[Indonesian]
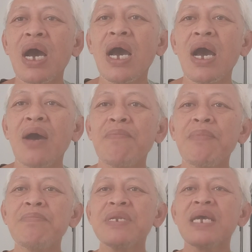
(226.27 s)
uh,
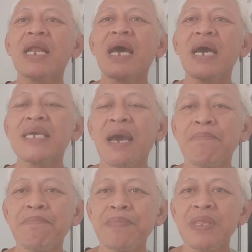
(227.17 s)
memelihara
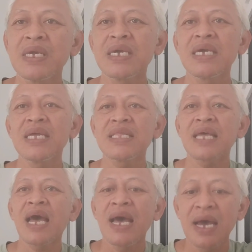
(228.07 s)
ayam.
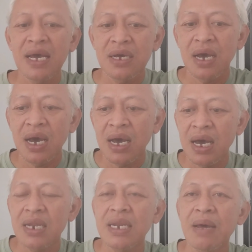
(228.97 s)
Kita
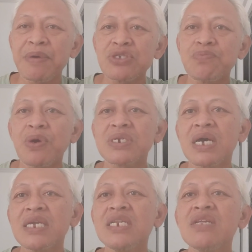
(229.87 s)
dapat support
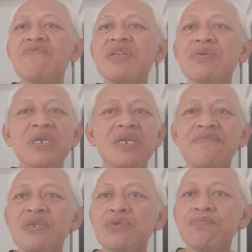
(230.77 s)
dari
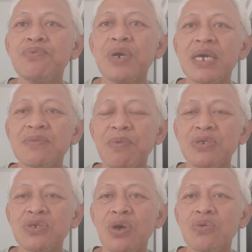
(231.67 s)
individu-individu bukan
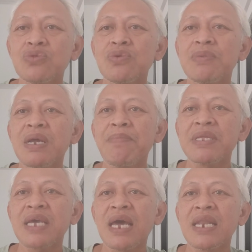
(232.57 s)
sponsor untuk
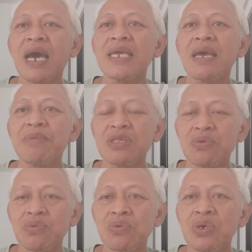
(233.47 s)
mendapatkan ayam
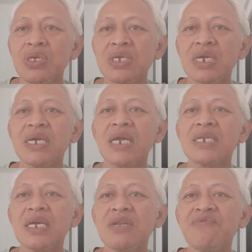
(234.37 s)
itu. Jadi
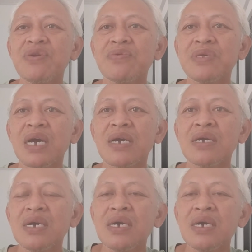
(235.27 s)
ada individu-individu yang